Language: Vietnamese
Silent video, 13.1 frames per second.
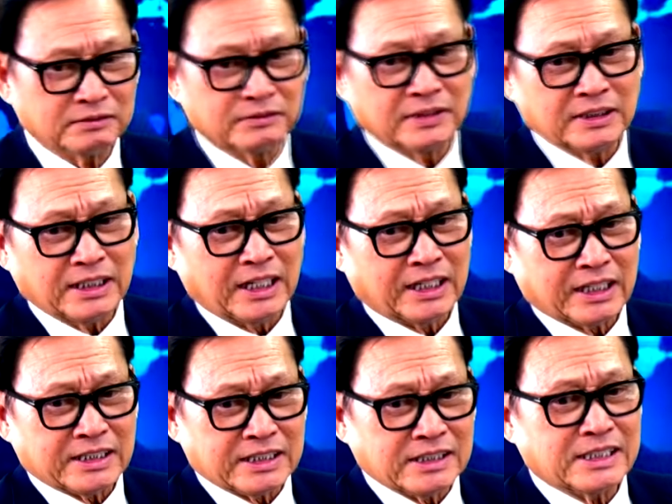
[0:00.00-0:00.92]
vấn đề
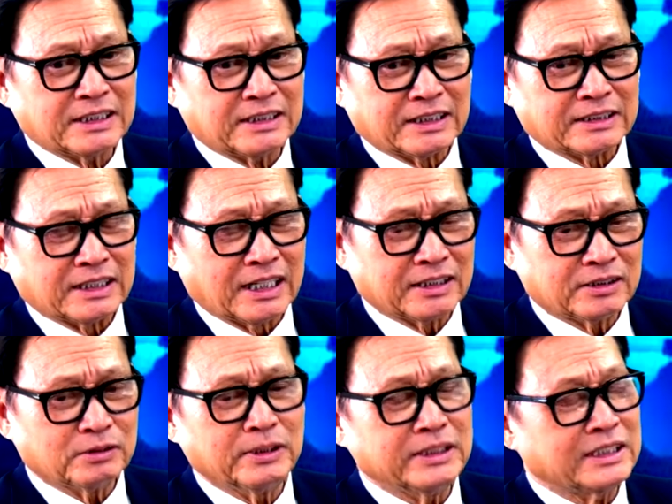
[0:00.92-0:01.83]
cái chính sách tiền tệ
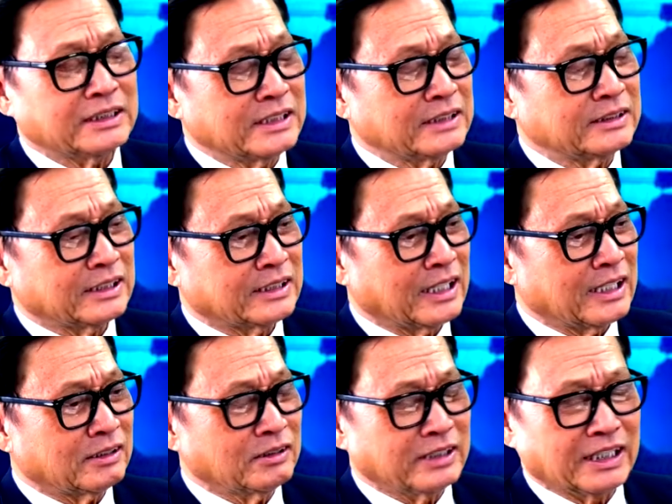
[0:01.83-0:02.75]
chú ý chính sách tiền
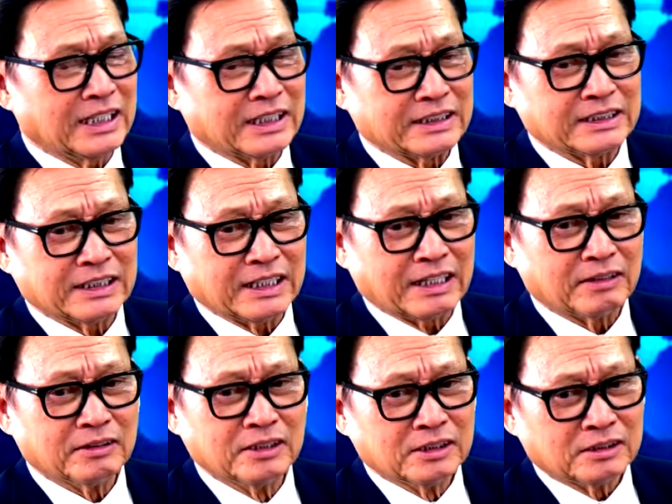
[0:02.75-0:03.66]
tệ có nghĩa là như thế nào
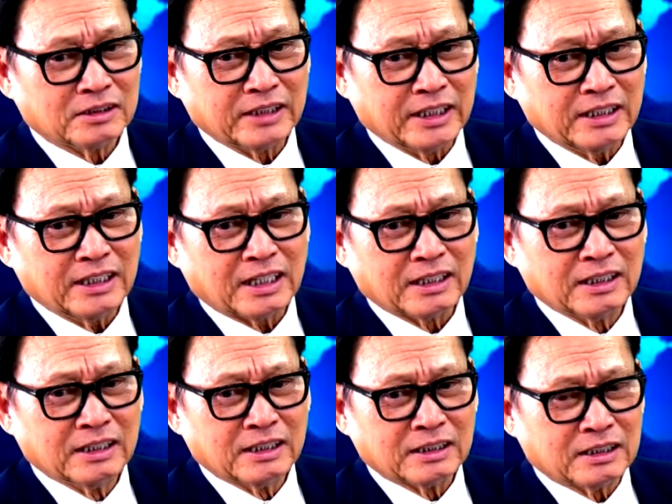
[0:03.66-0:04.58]
có nghĩa là
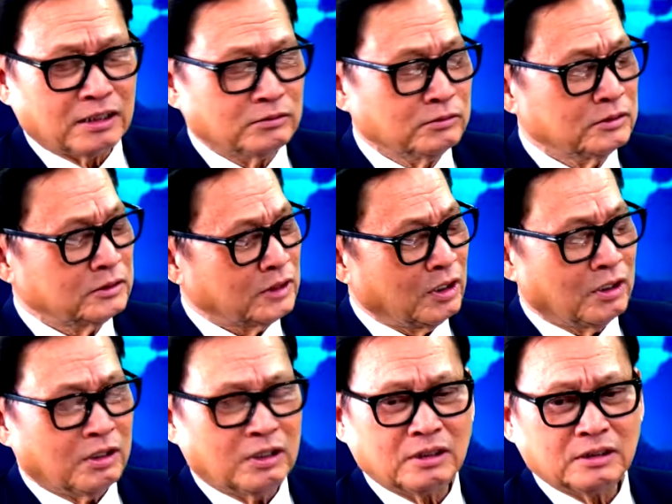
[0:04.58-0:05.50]
không
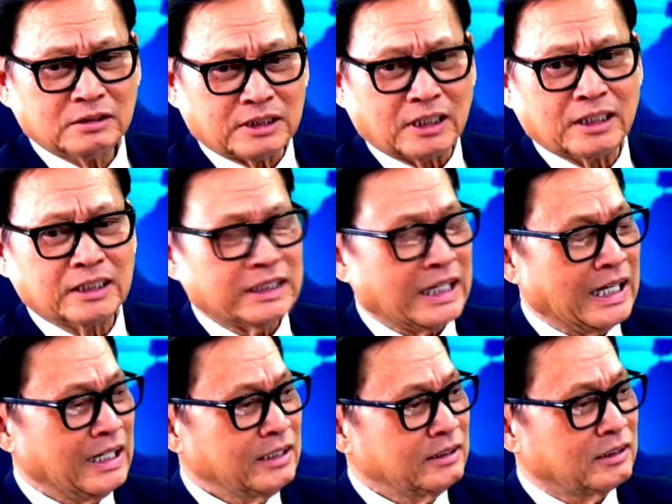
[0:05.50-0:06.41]
có trợ
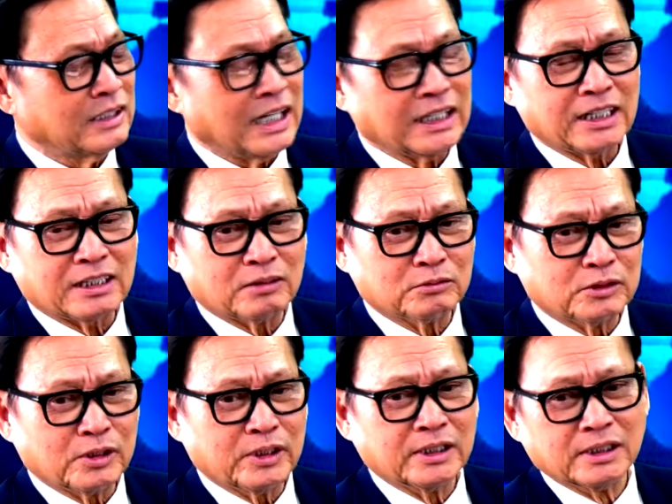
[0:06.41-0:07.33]
giá cho các cái công
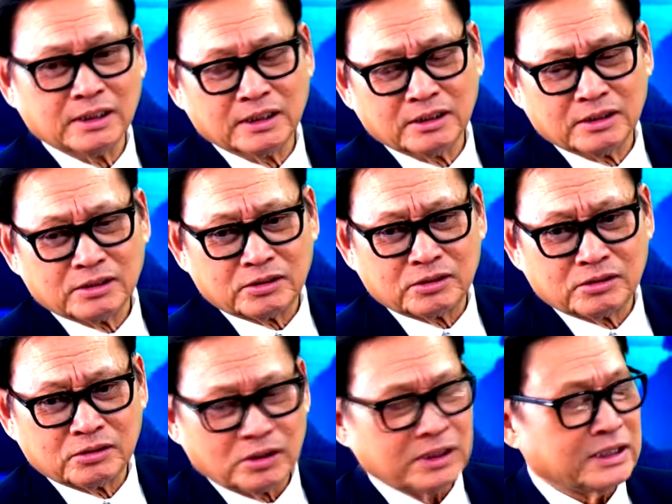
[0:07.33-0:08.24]
ty
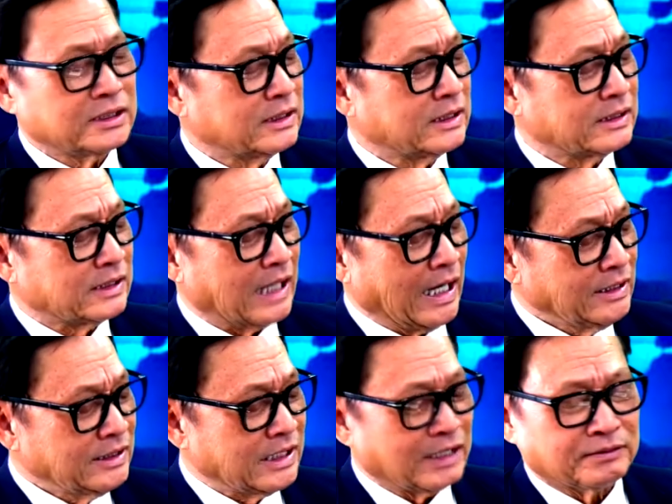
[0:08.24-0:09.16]
xuất
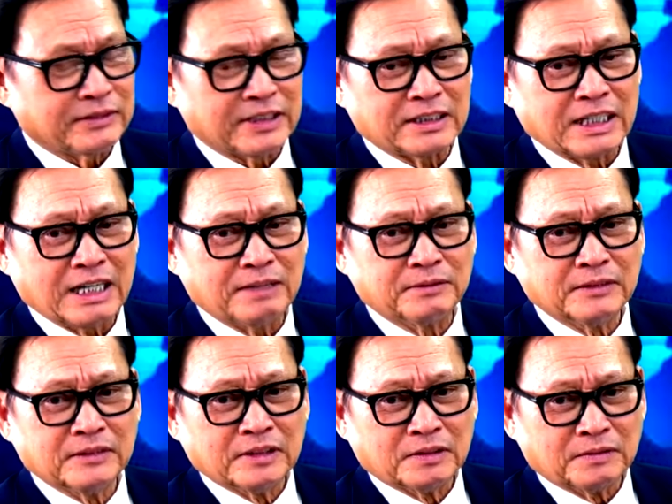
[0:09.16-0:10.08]
cảng sang Việt Nam
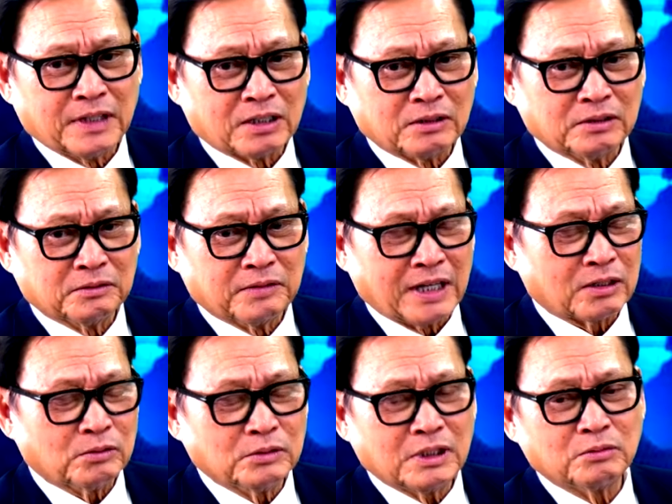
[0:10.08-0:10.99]
và và
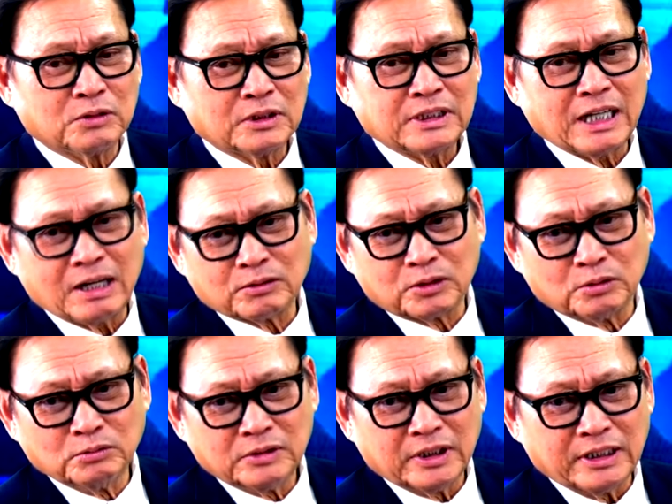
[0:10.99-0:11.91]
cũng không có thao
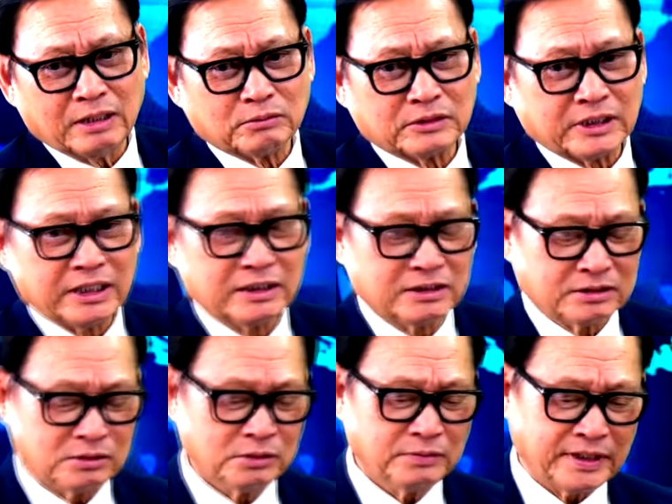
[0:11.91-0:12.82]
túng cái đồng tiền
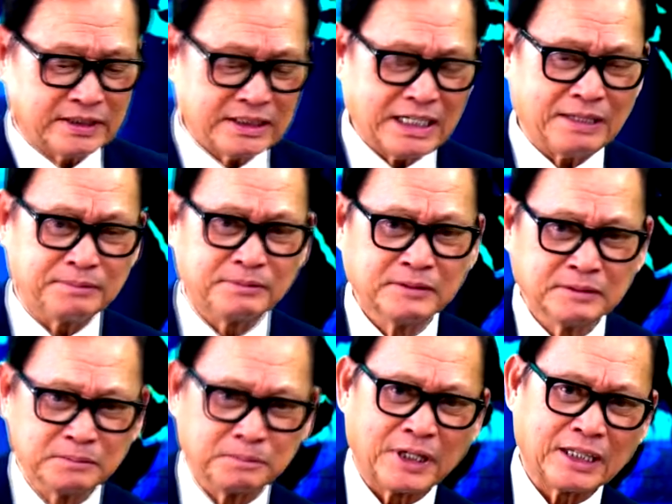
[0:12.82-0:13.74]
của Việt Nam
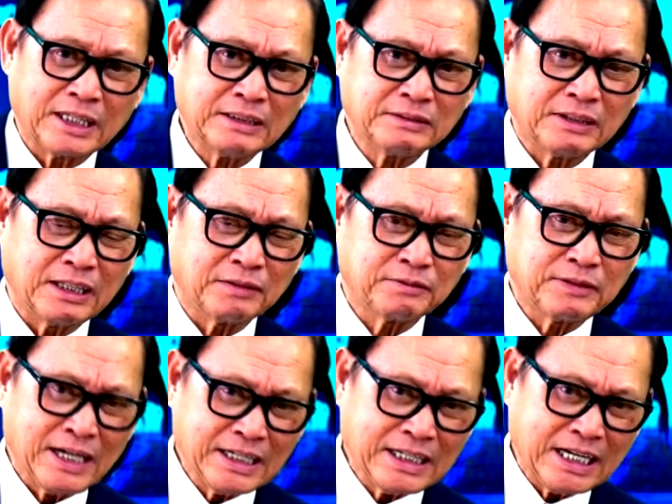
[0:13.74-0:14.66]
bằng cách là
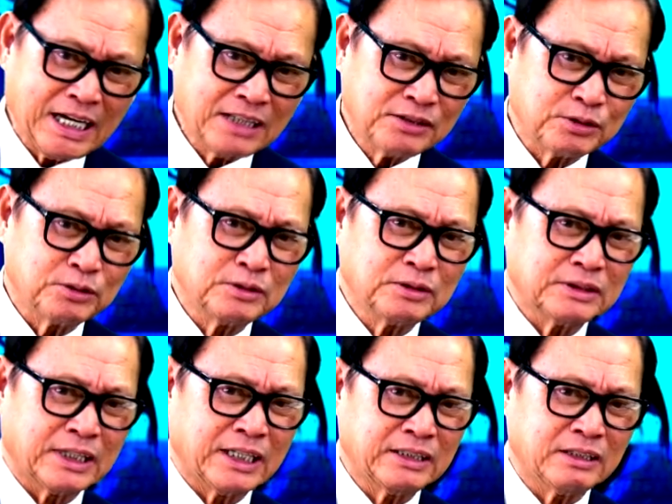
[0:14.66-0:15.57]
phá giá xuống
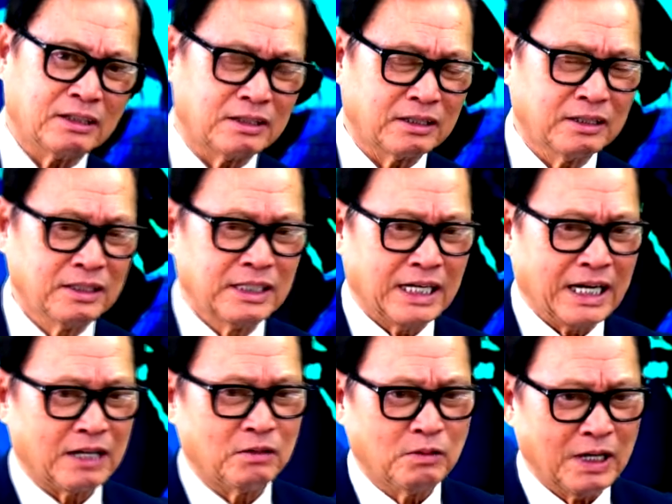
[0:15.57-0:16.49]
để cho
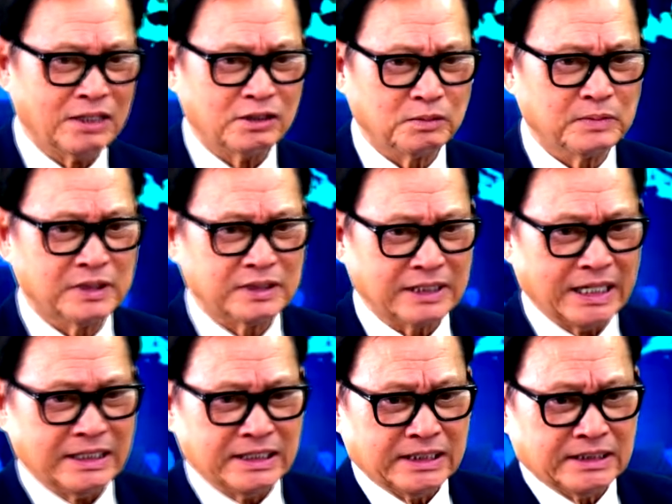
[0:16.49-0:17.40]
hàng hóa của mình
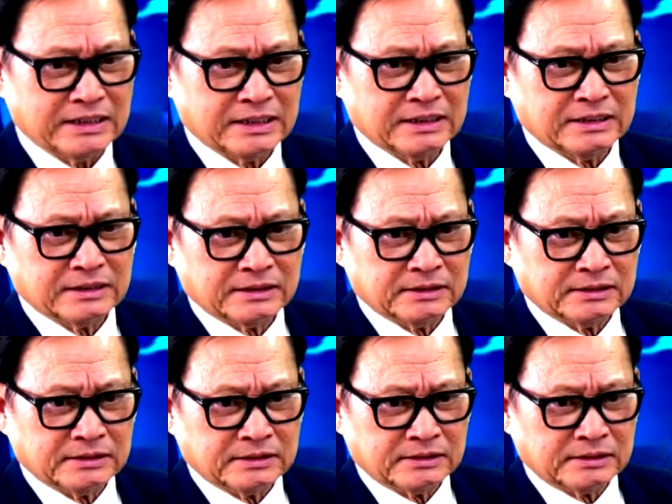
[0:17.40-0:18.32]
rẻ đi.
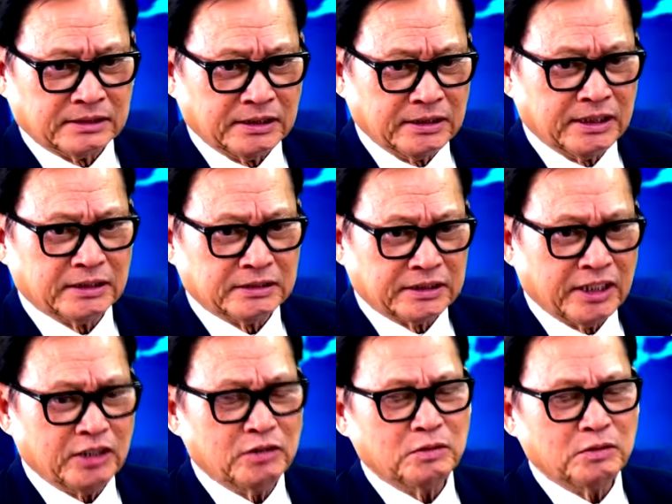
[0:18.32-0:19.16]
Tuy nhiên nếu